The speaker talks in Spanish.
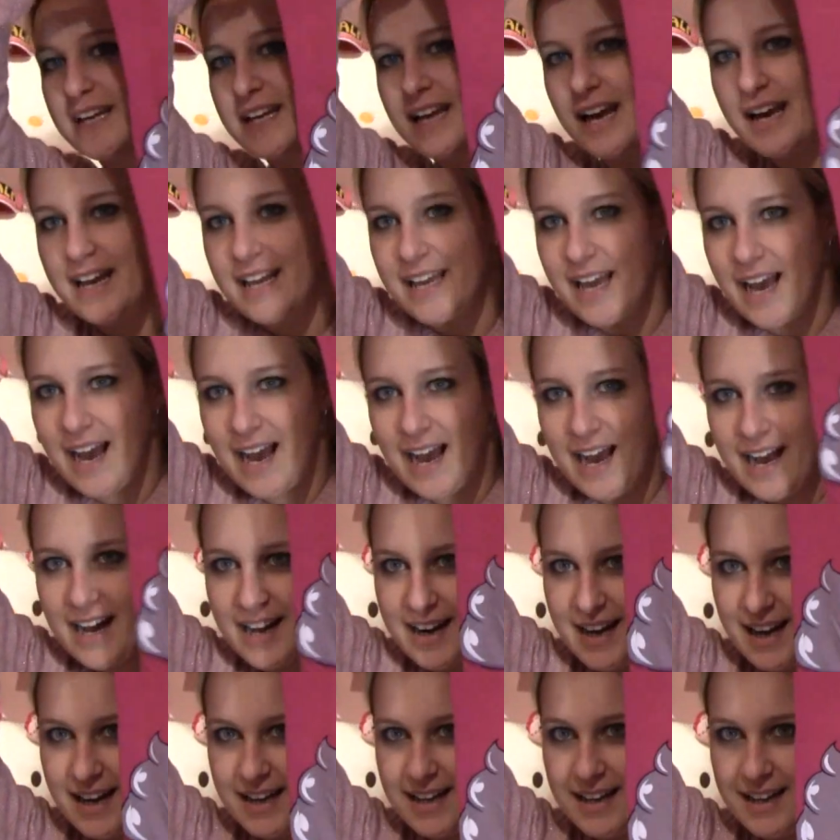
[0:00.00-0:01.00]
tiene ahí a
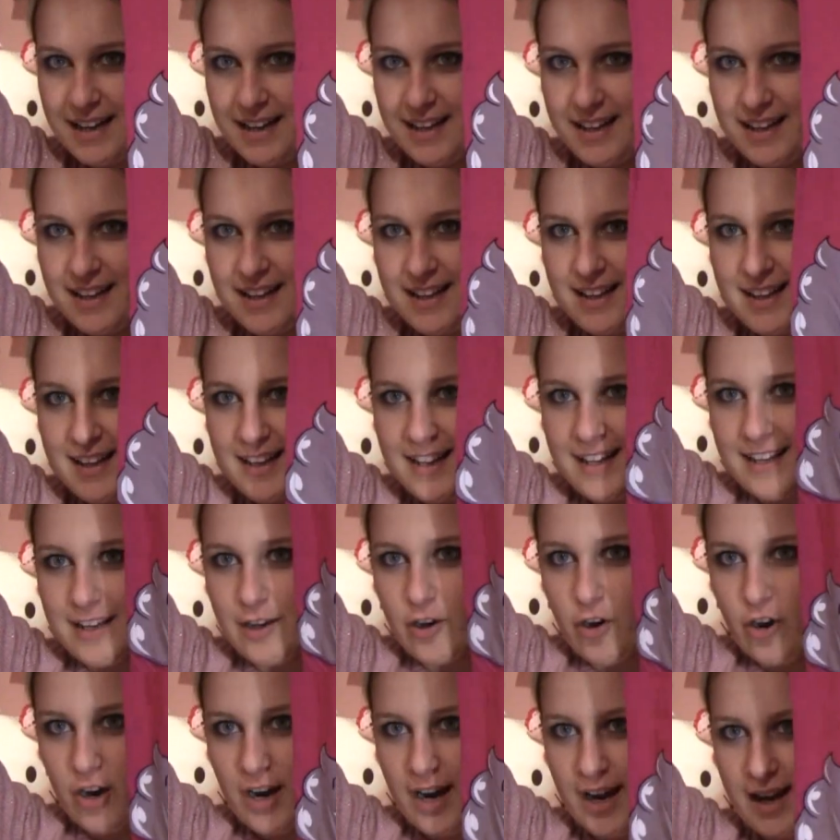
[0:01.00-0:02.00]
Arale
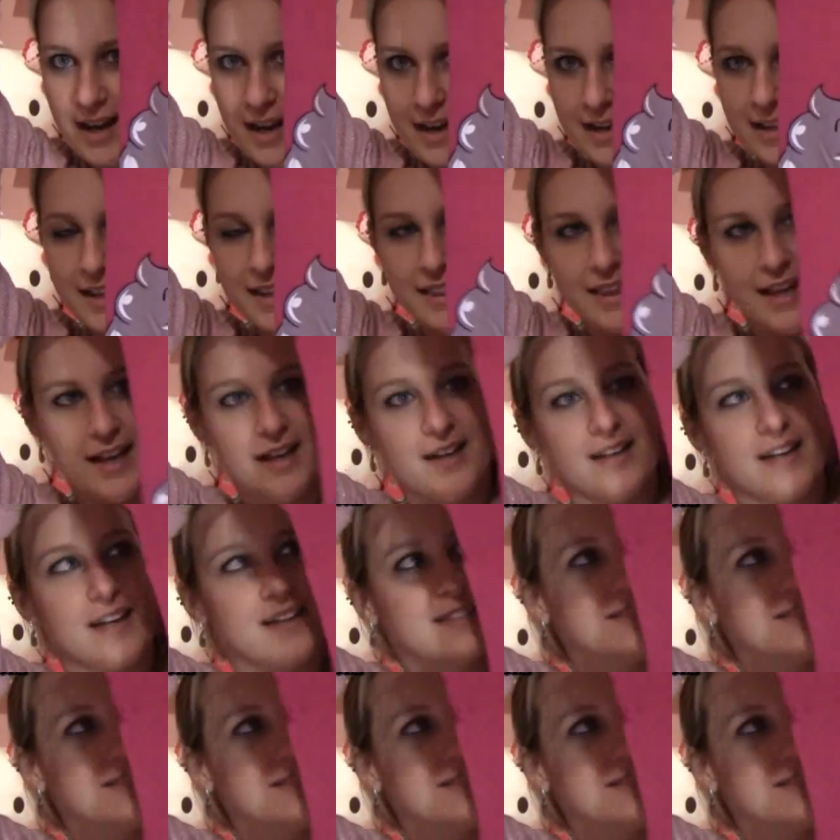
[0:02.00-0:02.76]
con la caquita,